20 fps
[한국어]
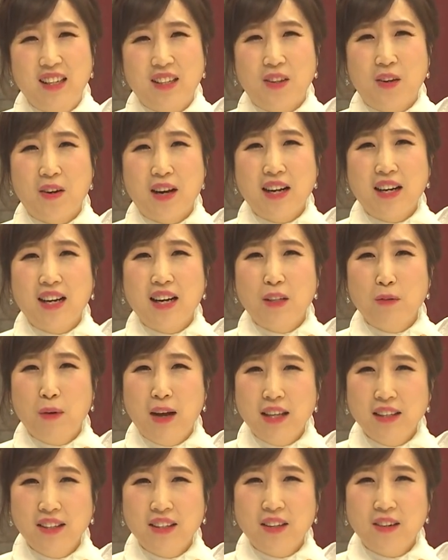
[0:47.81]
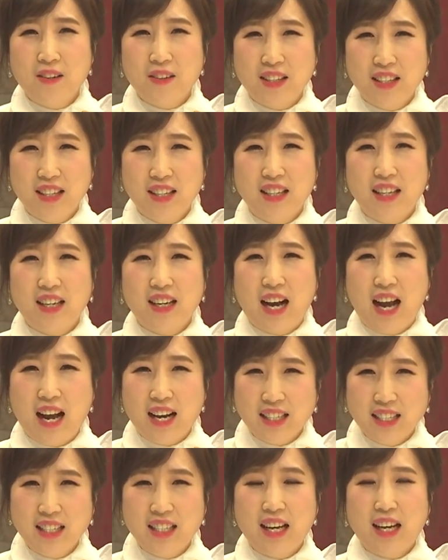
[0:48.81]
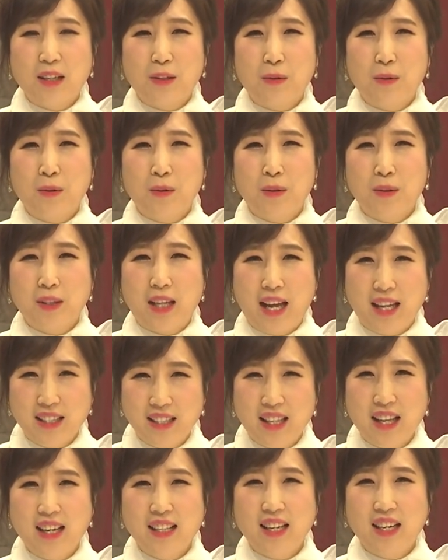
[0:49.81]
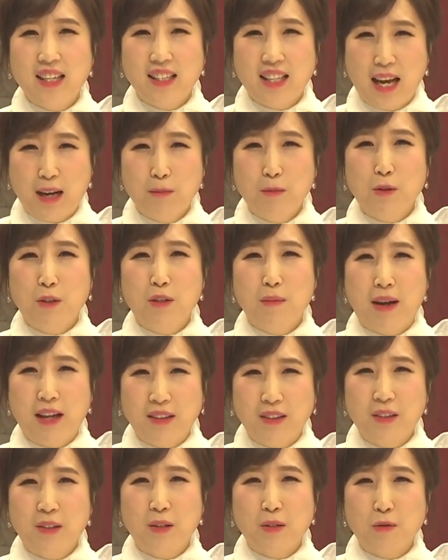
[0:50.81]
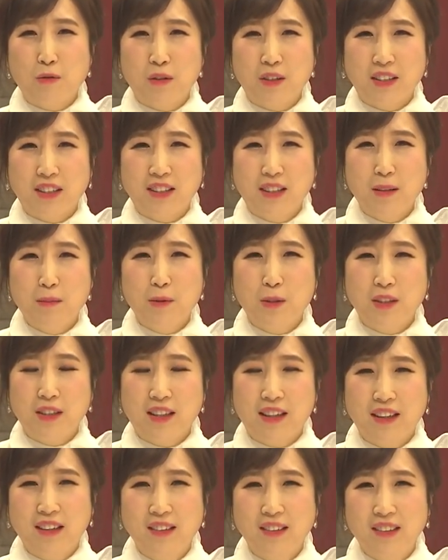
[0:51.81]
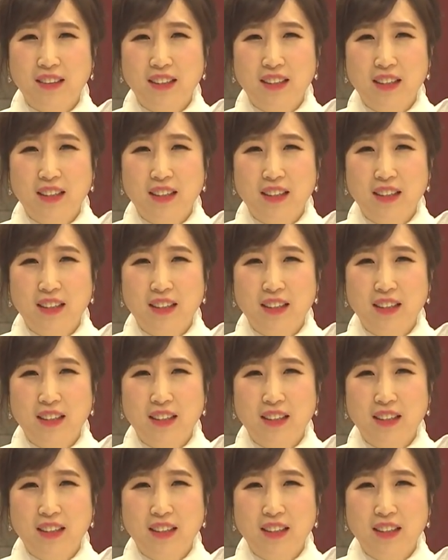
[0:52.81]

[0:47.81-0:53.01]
열악한 환경이 강인하고 단단한 나무를 만들어 주었기 때문인데요.